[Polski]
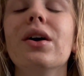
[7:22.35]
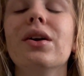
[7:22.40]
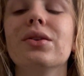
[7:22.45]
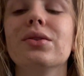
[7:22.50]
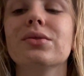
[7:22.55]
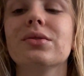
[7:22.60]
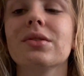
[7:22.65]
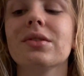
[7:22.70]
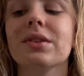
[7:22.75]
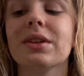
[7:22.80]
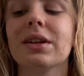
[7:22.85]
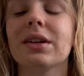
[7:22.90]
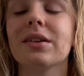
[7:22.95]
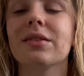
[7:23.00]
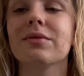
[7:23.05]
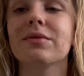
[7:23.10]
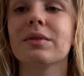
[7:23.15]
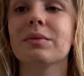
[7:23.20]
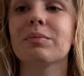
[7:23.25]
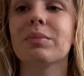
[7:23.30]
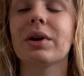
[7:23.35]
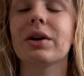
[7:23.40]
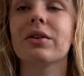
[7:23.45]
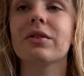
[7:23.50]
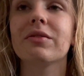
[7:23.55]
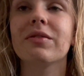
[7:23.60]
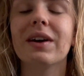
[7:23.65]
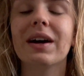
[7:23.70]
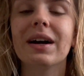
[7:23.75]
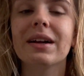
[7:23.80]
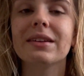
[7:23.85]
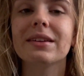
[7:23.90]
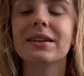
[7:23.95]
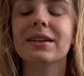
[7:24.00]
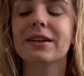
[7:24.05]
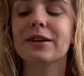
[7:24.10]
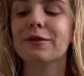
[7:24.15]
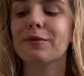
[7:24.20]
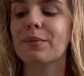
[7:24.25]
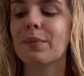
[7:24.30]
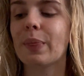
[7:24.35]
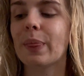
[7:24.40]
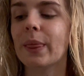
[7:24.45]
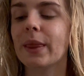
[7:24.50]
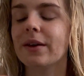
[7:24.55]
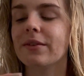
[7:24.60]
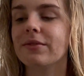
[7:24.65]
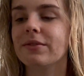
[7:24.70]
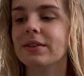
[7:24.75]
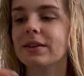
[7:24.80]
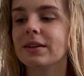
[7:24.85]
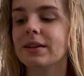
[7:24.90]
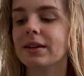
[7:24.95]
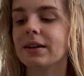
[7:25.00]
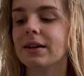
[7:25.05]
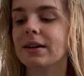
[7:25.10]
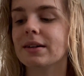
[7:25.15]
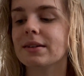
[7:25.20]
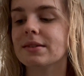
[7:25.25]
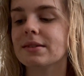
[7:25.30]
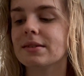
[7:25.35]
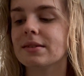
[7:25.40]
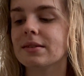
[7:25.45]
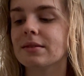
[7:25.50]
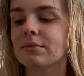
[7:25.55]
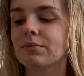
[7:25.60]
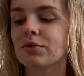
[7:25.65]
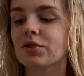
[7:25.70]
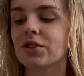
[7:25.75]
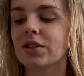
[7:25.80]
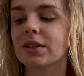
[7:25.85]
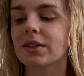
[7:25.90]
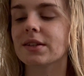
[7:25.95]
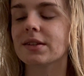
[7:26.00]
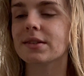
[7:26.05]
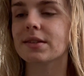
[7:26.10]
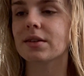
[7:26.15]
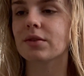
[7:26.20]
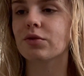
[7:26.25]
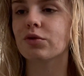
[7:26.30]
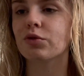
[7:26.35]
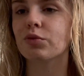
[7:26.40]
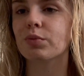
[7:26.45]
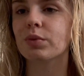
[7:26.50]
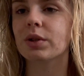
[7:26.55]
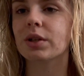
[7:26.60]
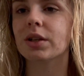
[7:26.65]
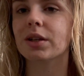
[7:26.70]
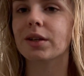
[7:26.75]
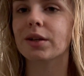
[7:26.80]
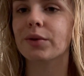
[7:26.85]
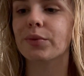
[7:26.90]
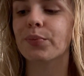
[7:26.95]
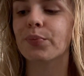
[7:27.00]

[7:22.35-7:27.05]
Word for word: Jutro nagram Wam pakowanie na wyjazd, może jakieś zakupki,